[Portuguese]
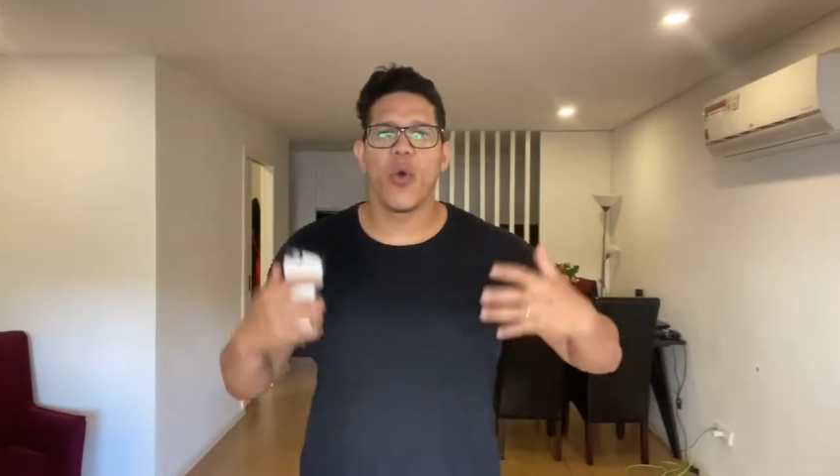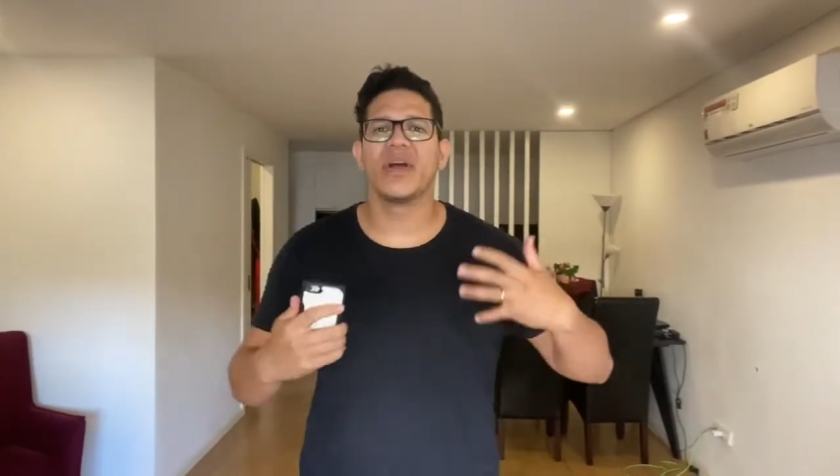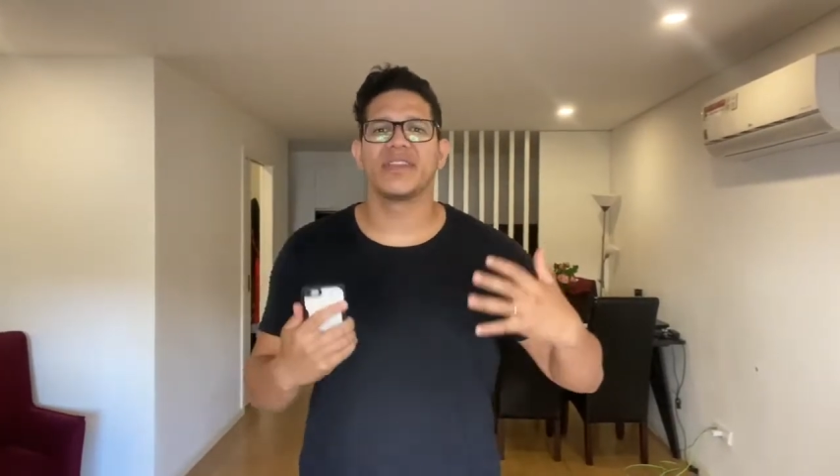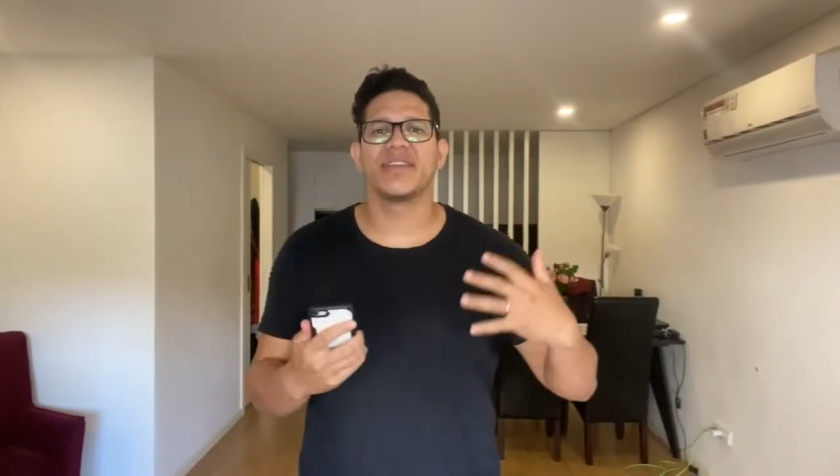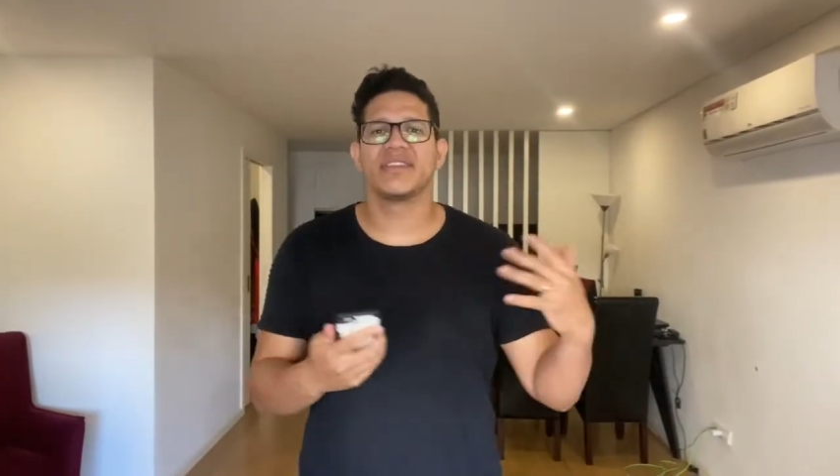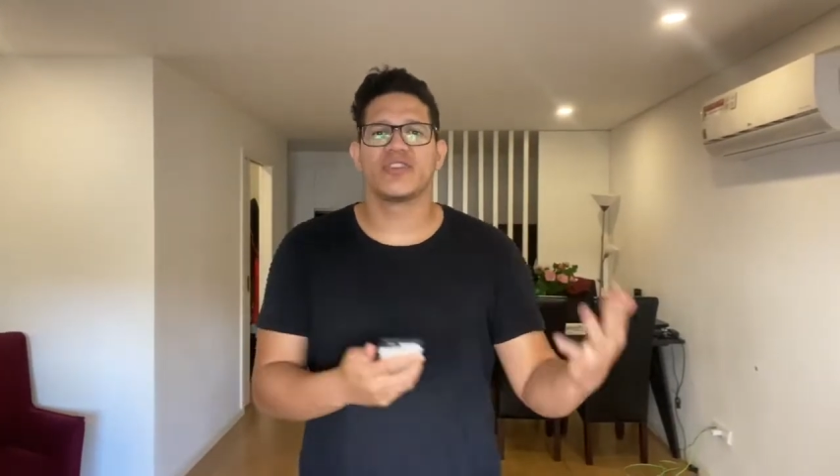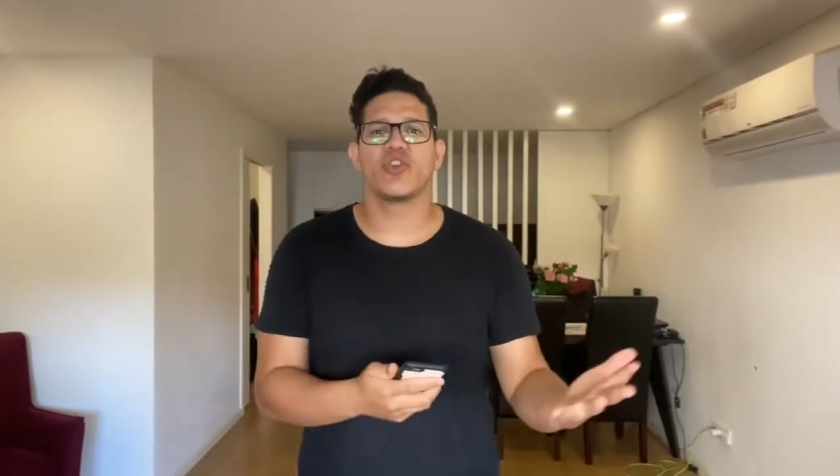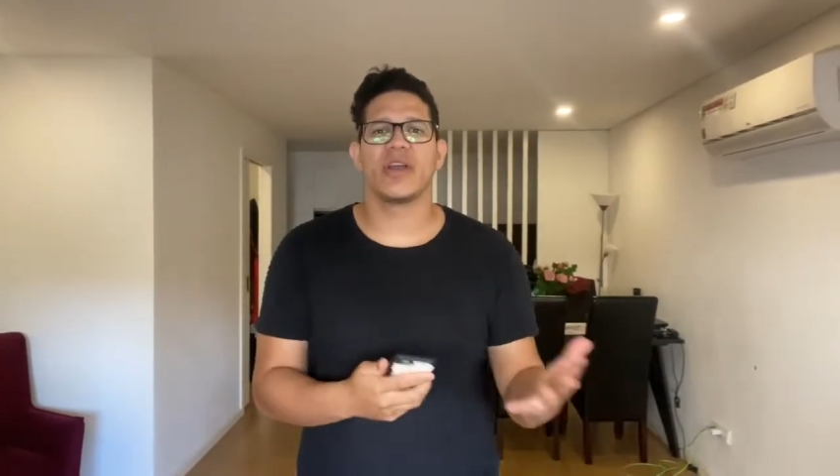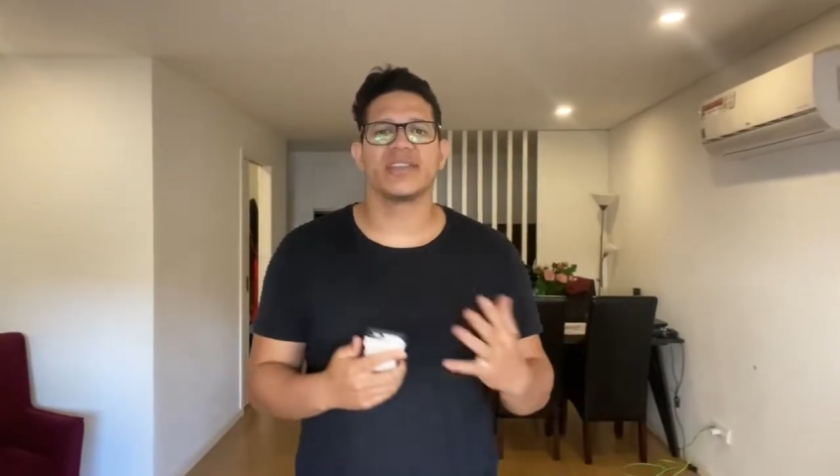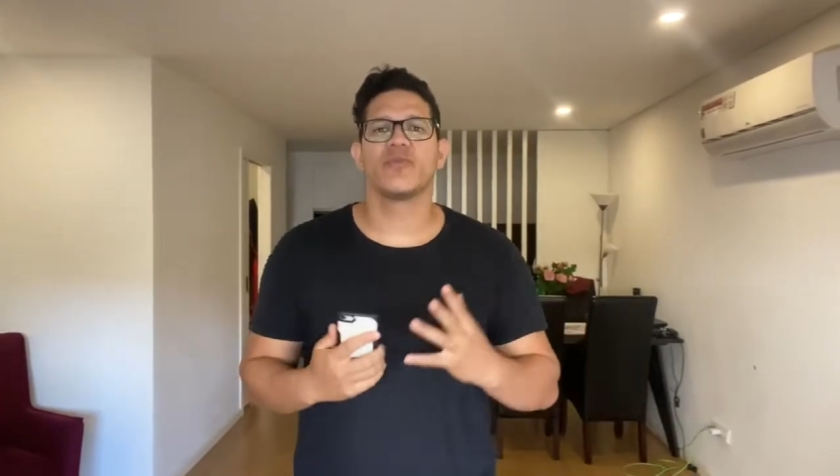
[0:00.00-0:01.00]
ou a trazer
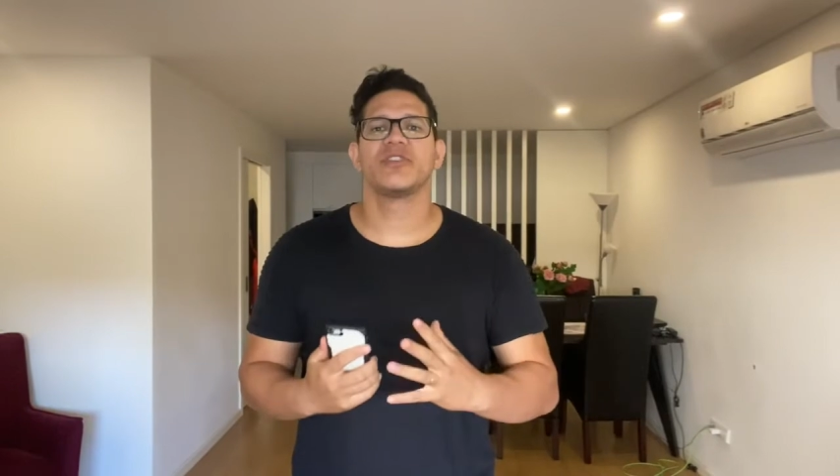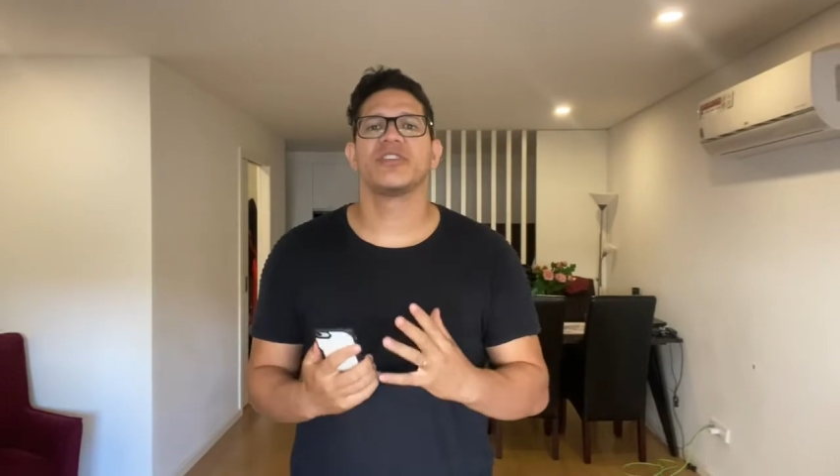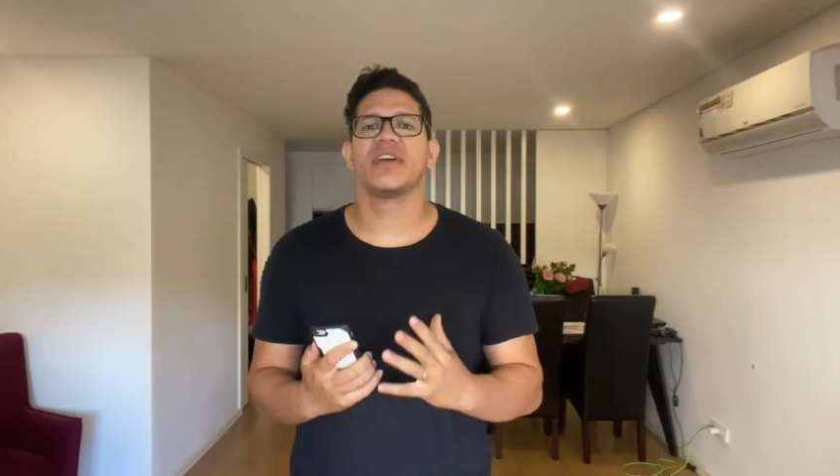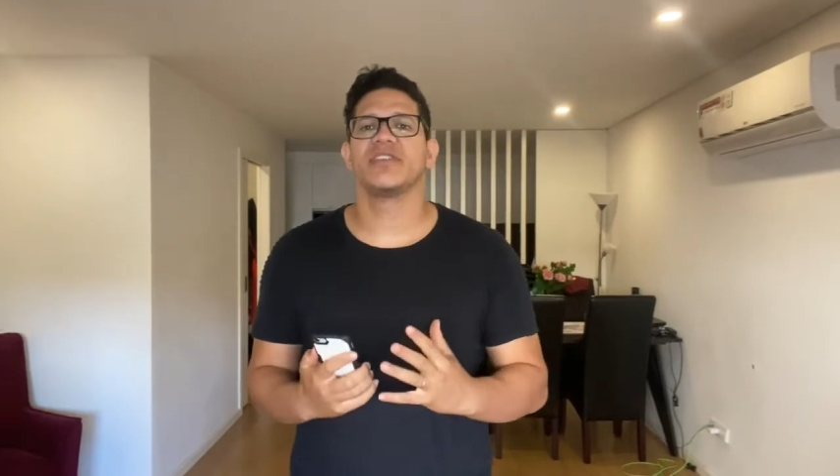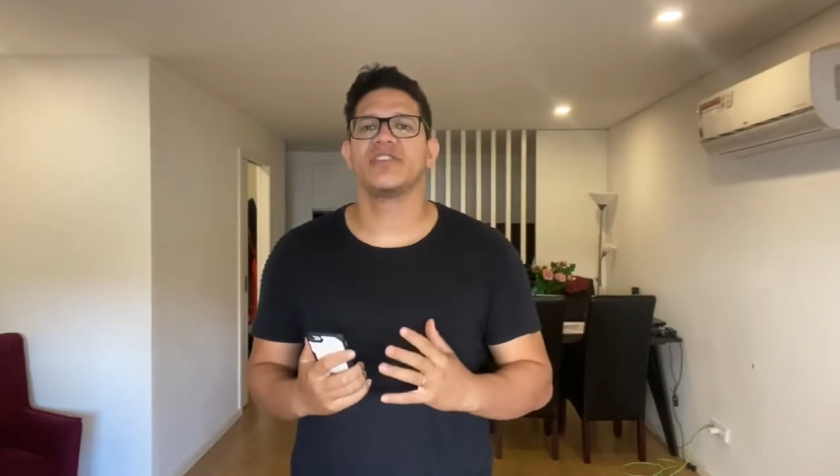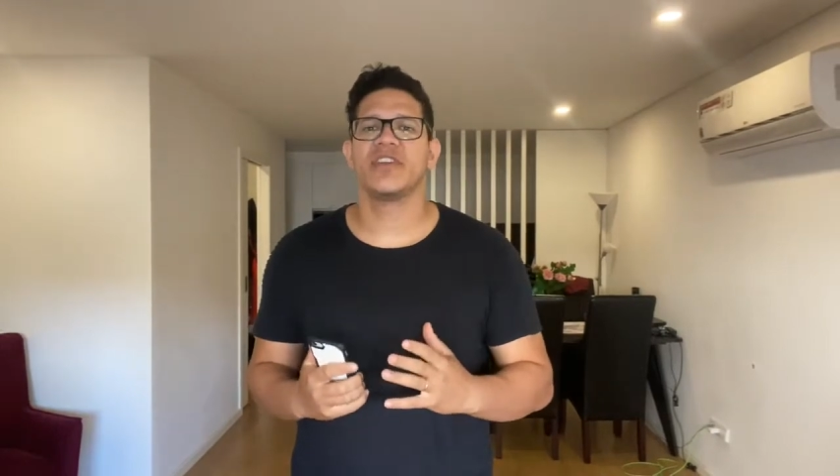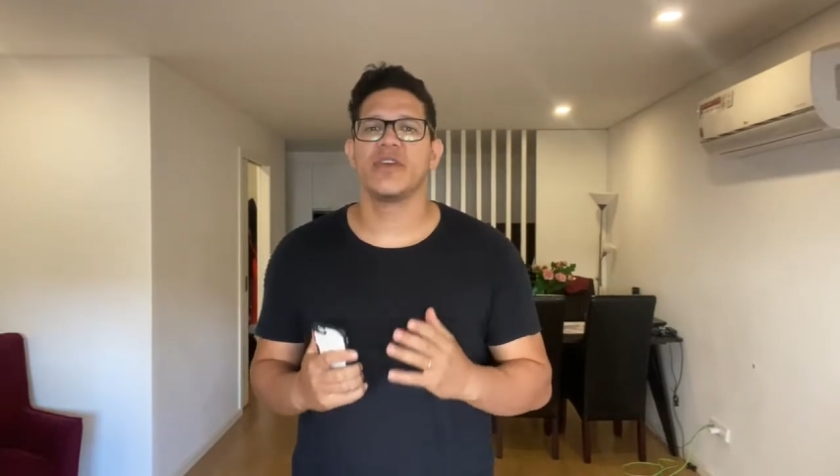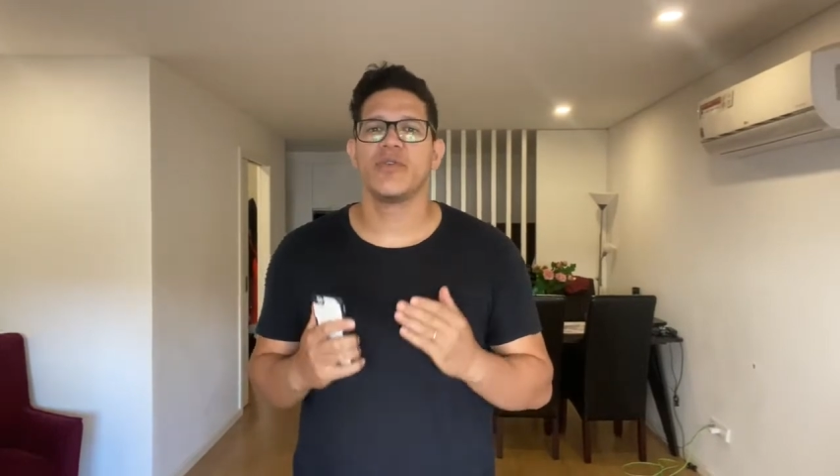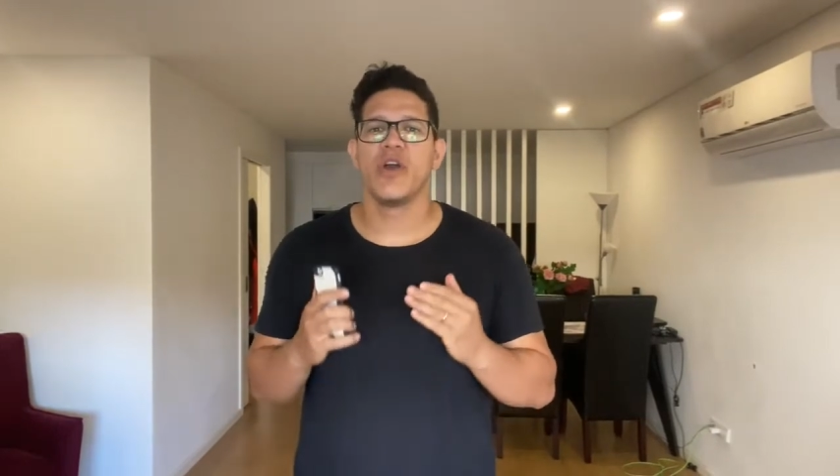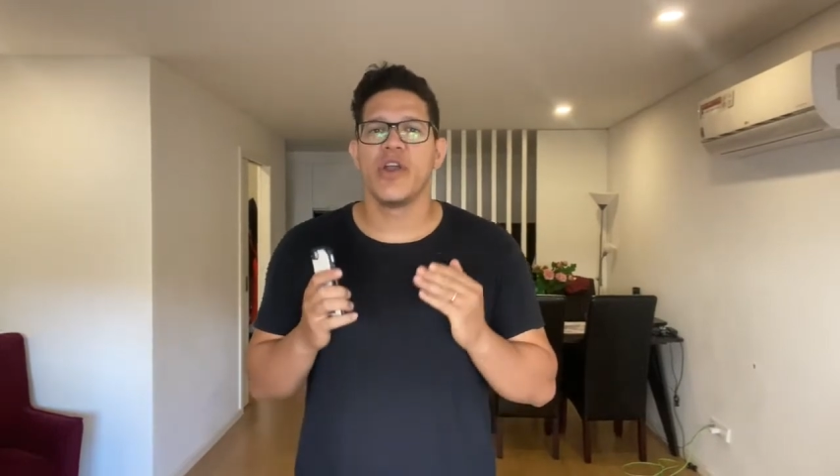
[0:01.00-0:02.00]
só essa quantidade de
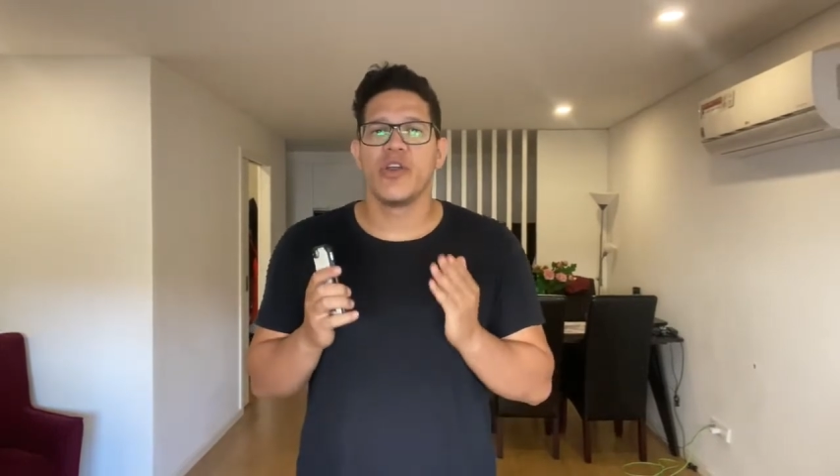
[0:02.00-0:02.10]
dinheiro.